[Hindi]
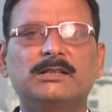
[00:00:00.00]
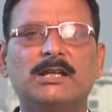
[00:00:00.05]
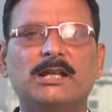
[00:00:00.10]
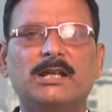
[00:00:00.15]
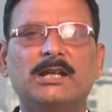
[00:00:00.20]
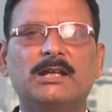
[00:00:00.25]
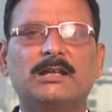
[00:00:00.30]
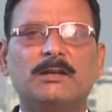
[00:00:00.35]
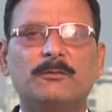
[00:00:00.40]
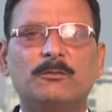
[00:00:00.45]
जा
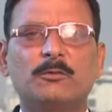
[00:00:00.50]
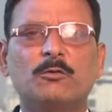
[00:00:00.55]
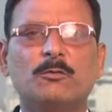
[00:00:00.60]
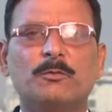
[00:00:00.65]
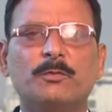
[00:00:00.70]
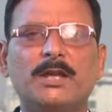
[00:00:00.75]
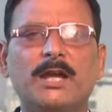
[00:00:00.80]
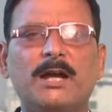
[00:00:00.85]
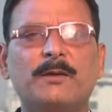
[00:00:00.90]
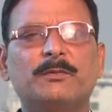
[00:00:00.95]
रहे नंबरों
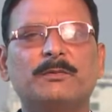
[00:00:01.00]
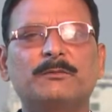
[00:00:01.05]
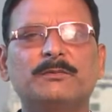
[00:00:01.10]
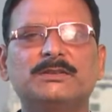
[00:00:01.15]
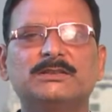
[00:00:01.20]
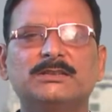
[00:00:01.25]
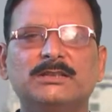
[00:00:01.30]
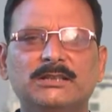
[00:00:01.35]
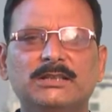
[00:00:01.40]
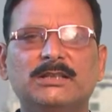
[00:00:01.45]
पे आप
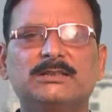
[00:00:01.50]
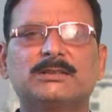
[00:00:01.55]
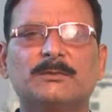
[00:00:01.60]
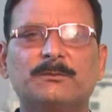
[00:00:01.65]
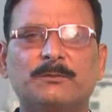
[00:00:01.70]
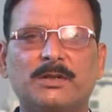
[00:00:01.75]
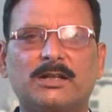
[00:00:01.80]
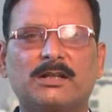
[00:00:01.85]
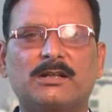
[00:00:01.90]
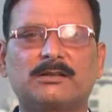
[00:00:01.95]
हमें सीधे
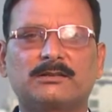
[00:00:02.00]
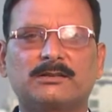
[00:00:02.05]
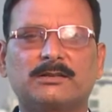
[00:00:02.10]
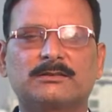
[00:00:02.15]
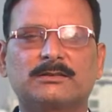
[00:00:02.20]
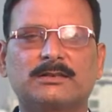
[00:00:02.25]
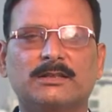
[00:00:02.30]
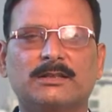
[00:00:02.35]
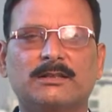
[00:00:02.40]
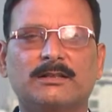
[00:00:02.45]
संपर्क कर
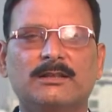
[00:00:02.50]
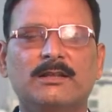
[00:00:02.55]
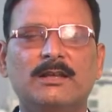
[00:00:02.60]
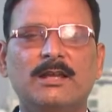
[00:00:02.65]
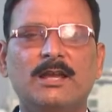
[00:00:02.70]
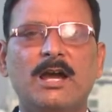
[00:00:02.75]
सकते हैं